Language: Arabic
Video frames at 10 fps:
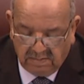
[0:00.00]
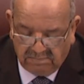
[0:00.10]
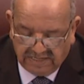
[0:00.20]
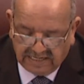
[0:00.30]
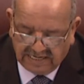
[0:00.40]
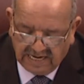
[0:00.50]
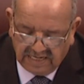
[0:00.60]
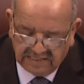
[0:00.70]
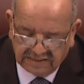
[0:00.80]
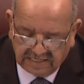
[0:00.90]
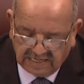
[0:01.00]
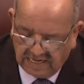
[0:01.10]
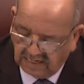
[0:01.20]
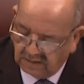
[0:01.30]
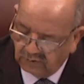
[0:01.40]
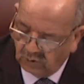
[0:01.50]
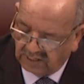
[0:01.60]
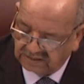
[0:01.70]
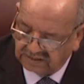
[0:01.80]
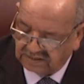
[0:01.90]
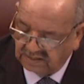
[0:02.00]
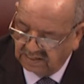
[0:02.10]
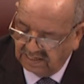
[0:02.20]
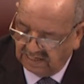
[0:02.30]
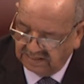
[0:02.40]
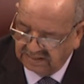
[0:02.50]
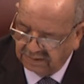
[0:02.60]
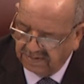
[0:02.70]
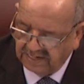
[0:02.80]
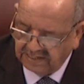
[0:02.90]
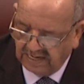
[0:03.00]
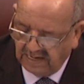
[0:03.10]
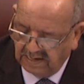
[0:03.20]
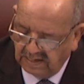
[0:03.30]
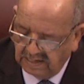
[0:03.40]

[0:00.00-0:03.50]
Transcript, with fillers: من خلال استغلال الفرص الاستثمارية